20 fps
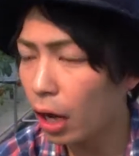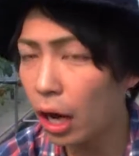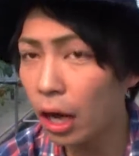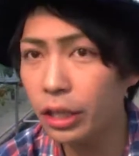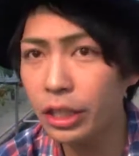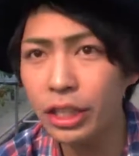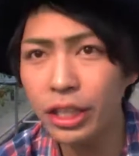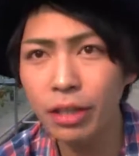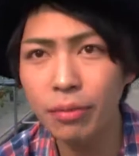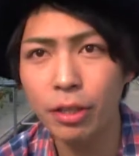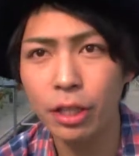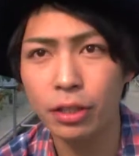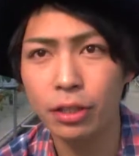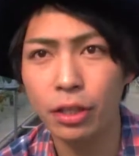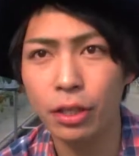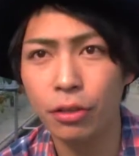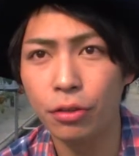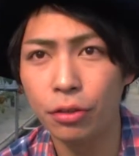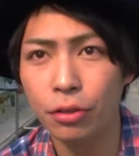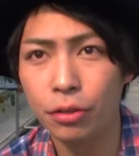秋姫っ
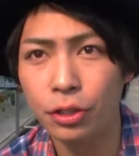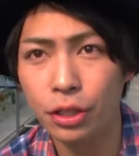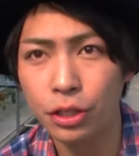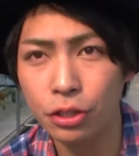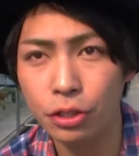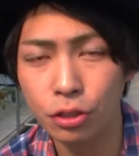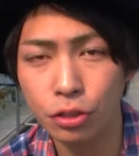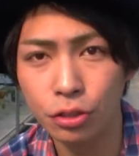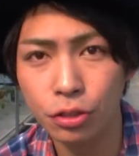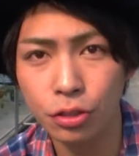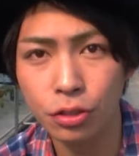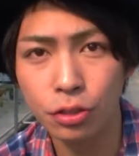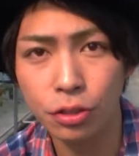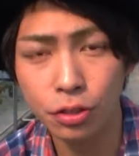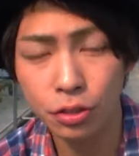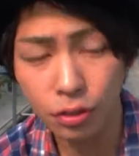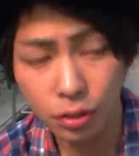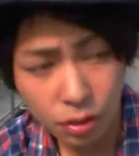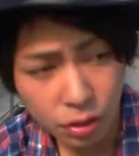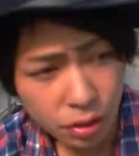ていう品種
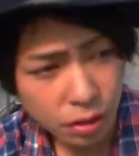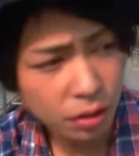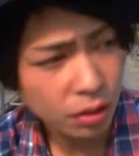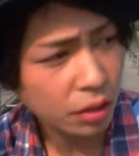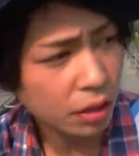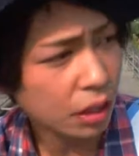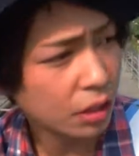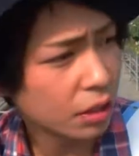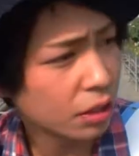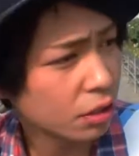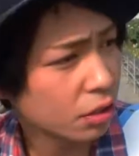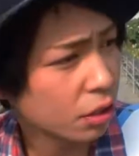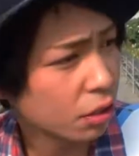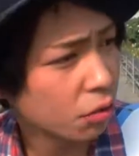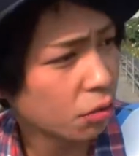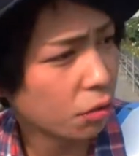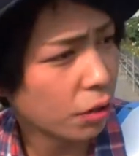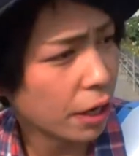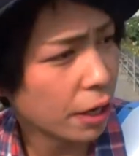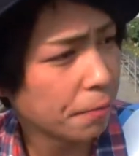なんですけ
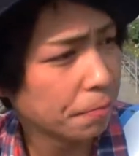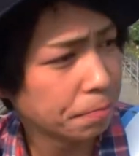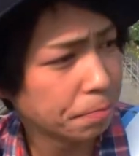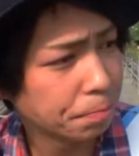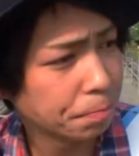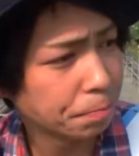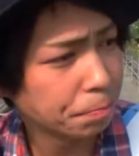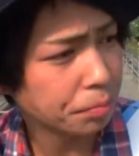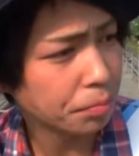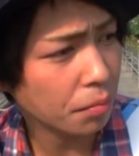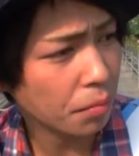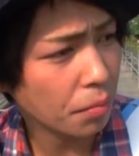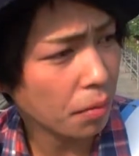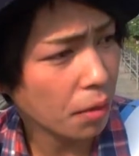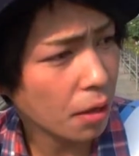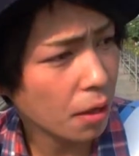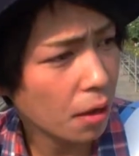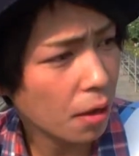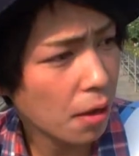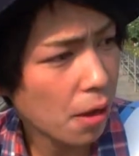ど、これ
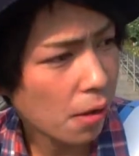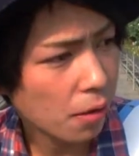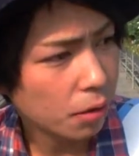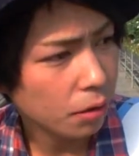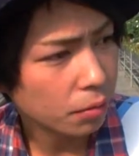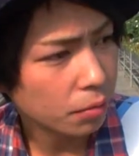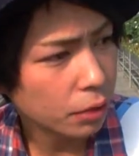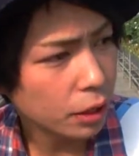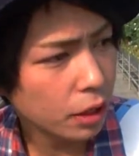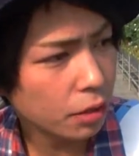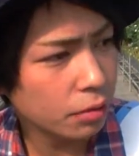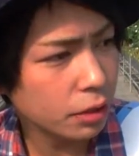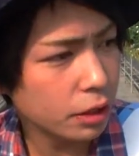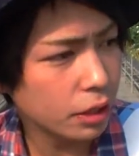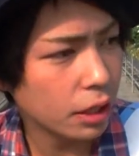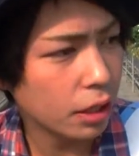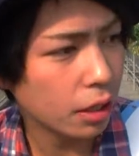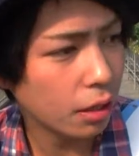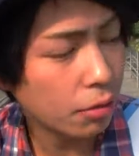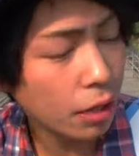南
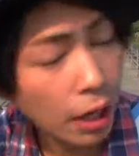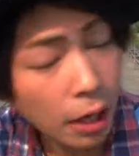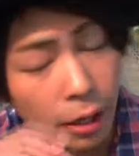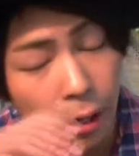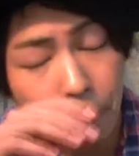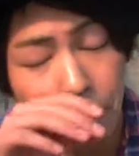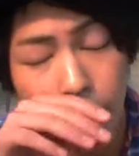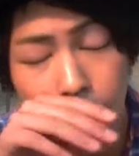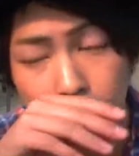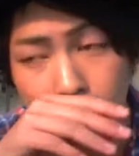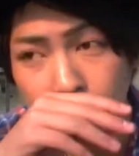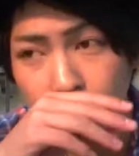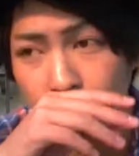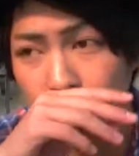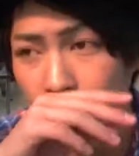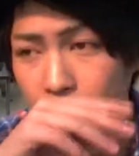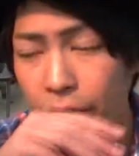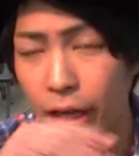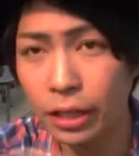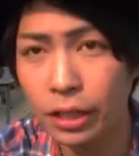知多はやっぱりいちご
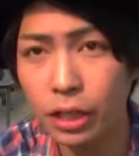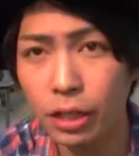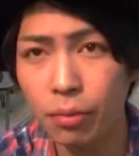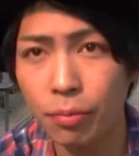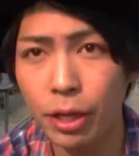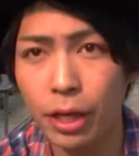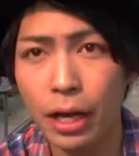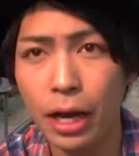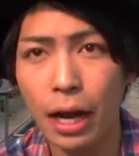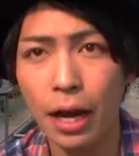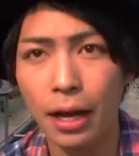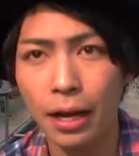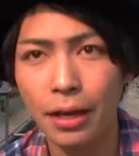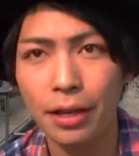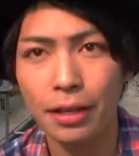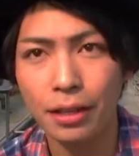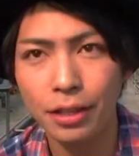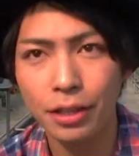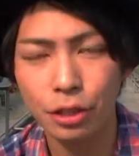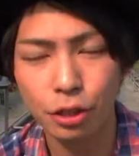狩り秋姫が
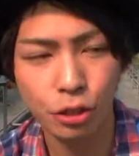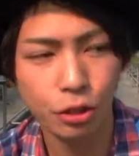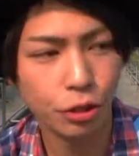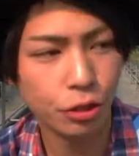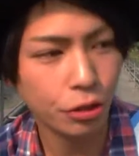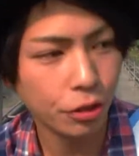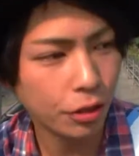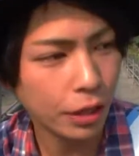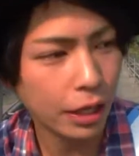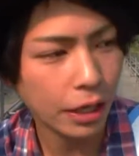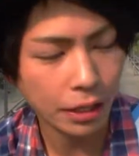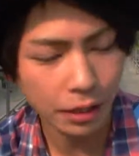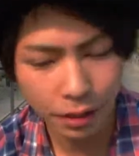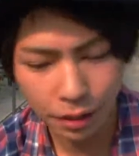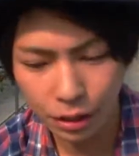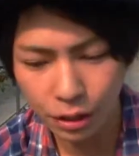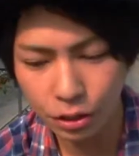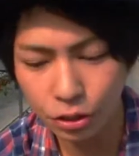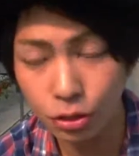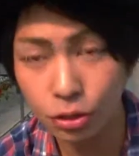主流で、
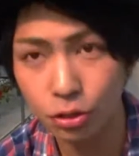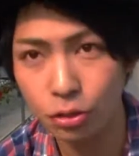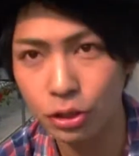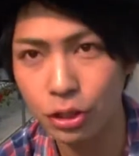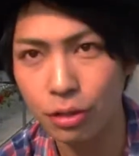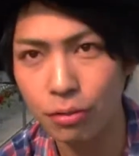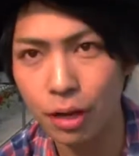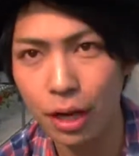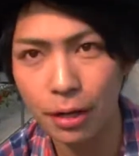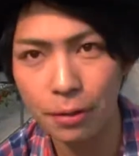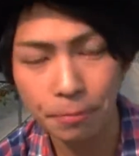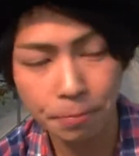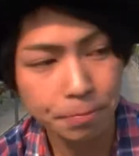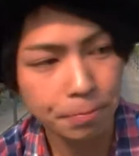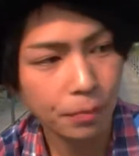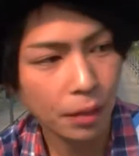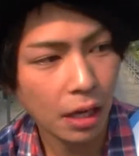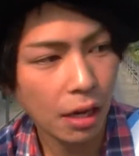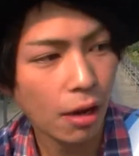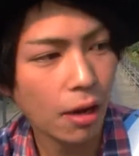品種としては
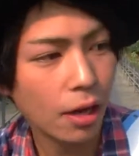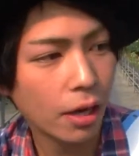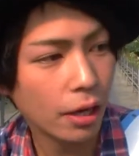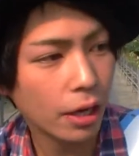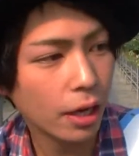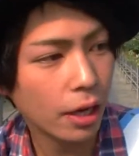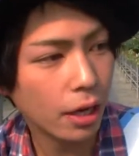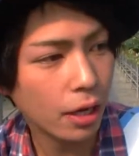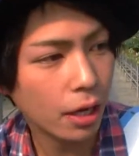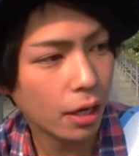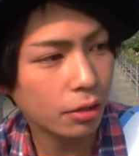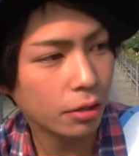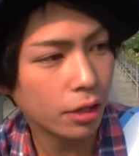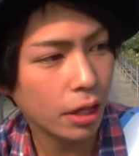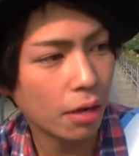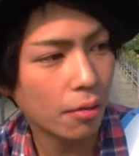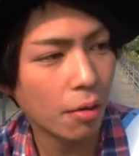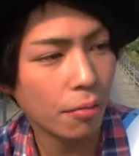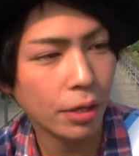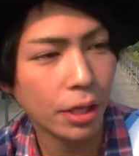皮が柔らかく
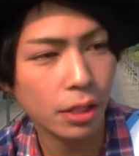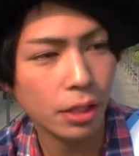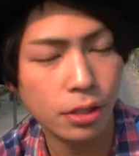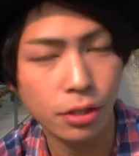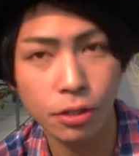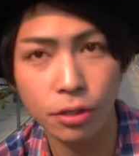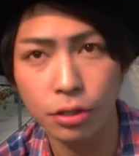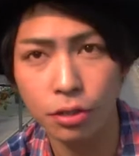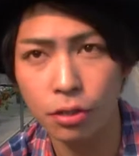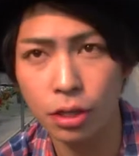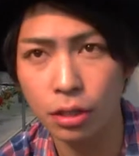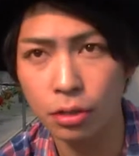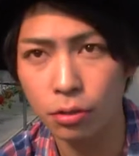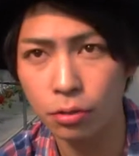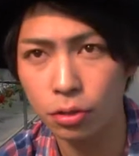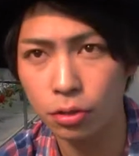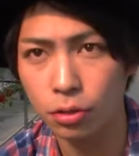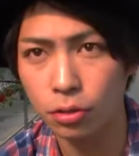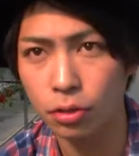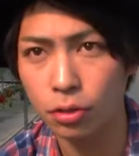て甘強いのが
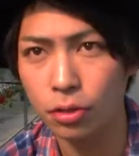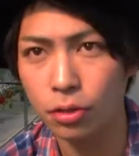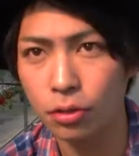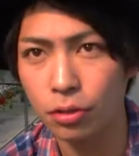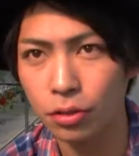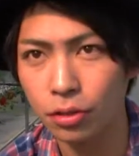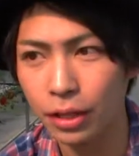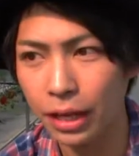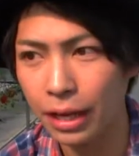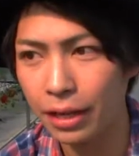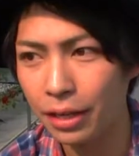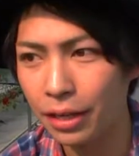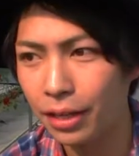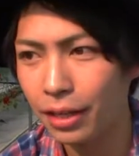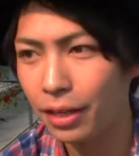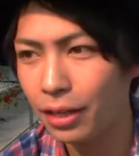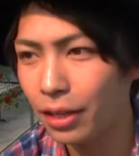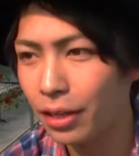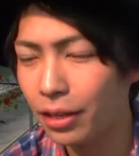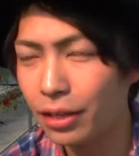特徴ということで、
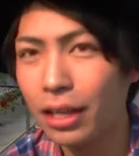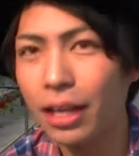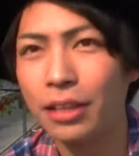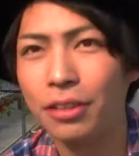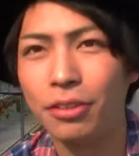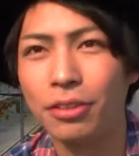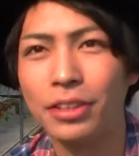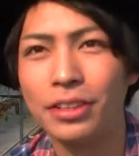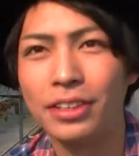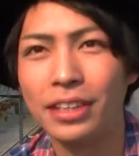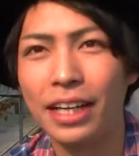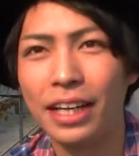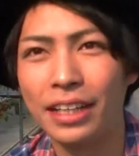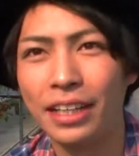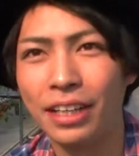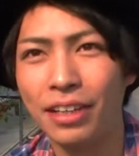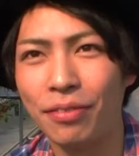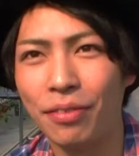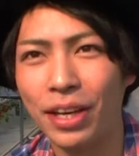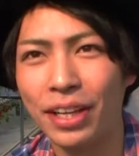なんとですね、
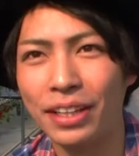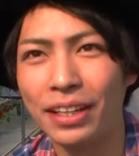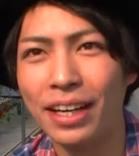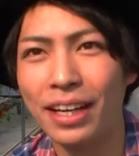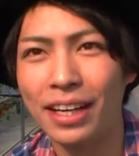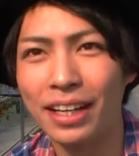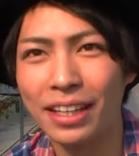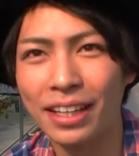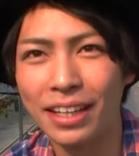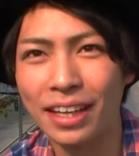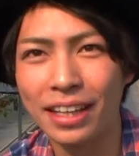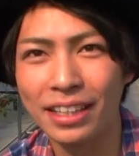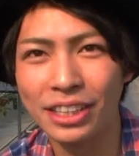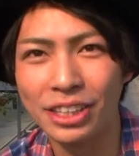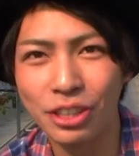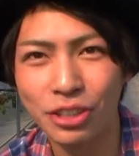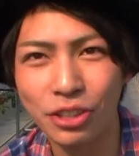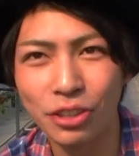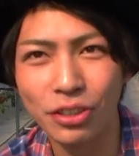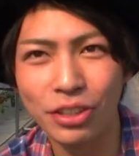秋姫なかなか
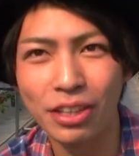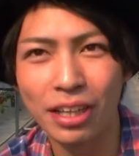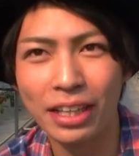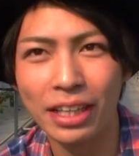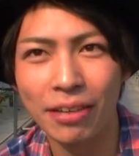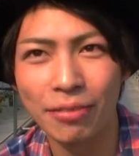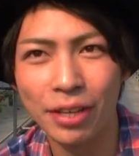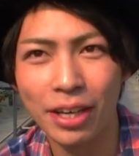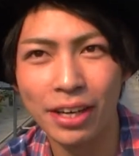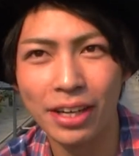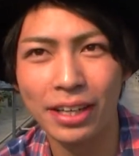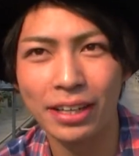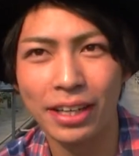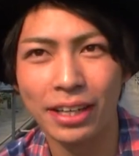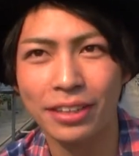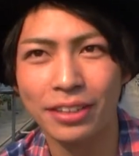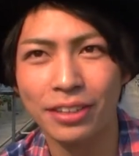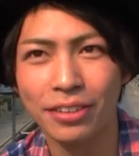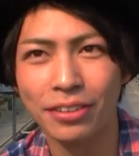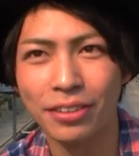市場には出回ら
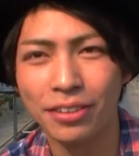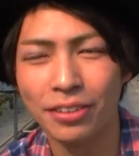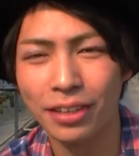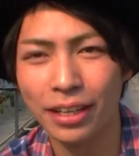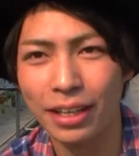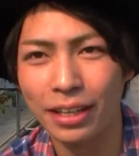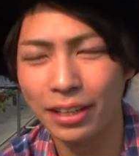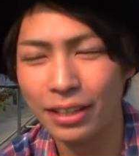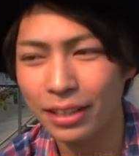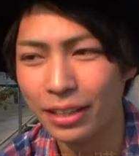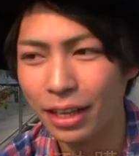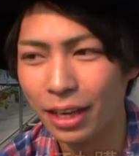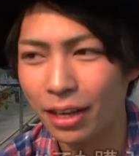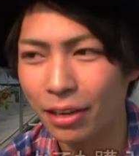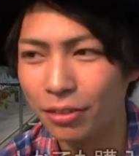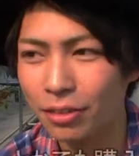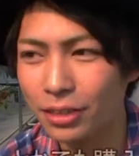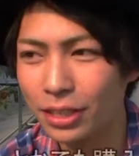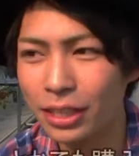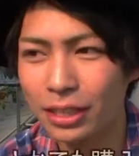ないということで、
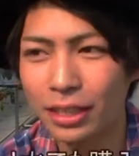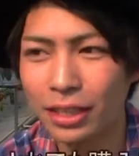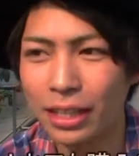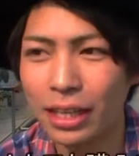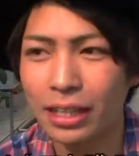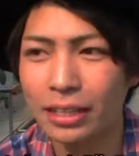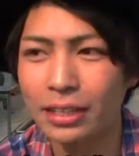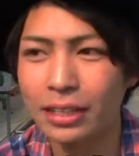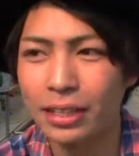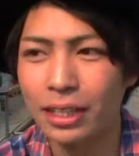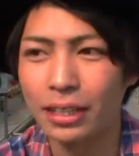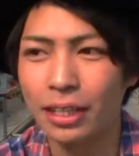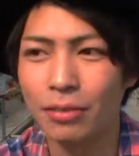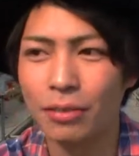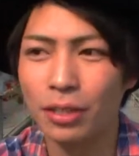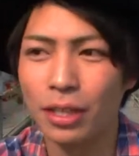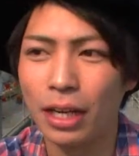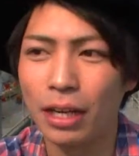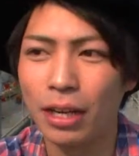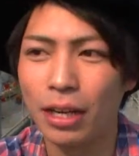さっき感じた多
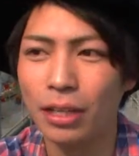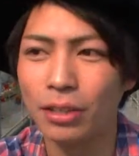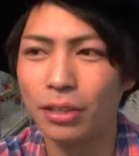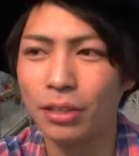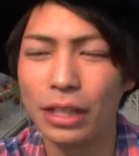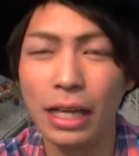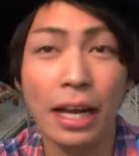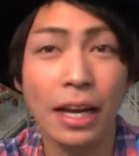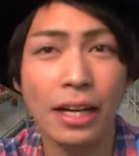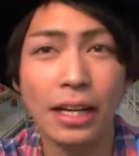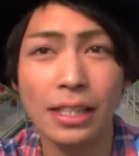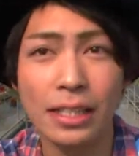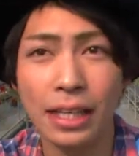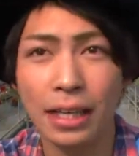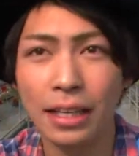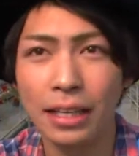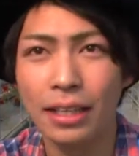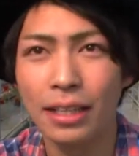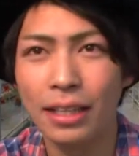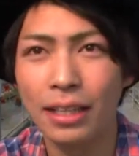分皮の柔らか
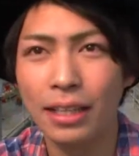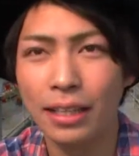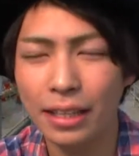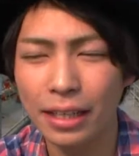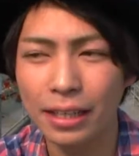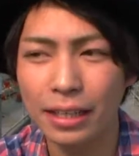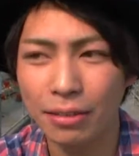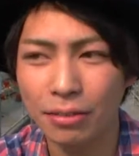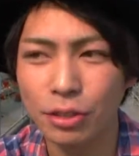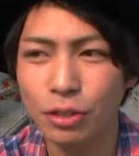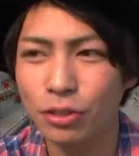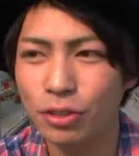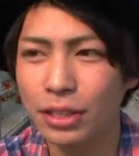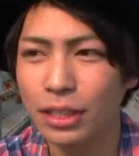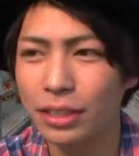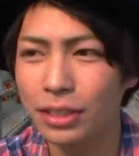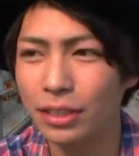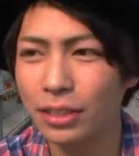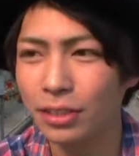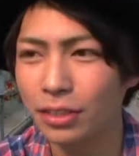さが多分出
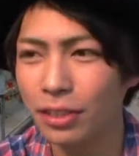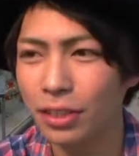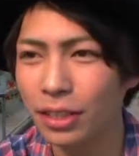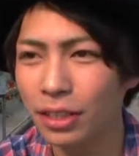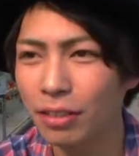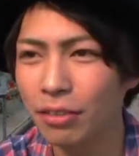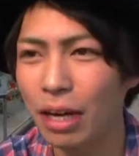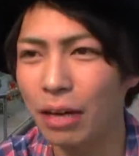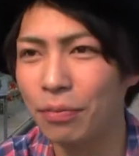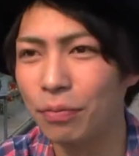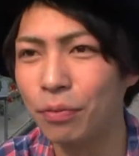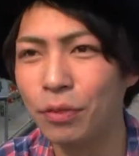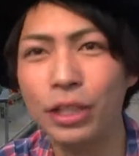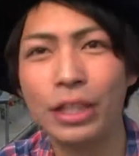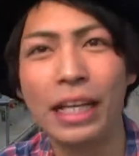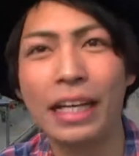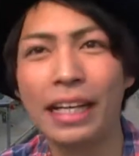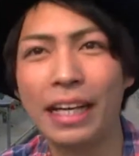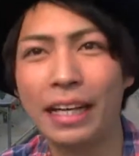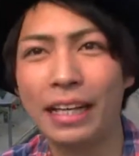荷する時には向
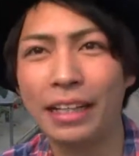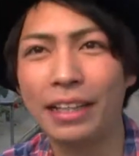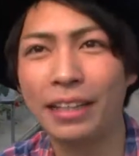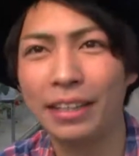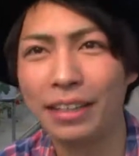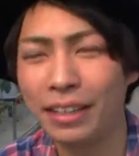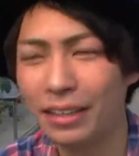いてない。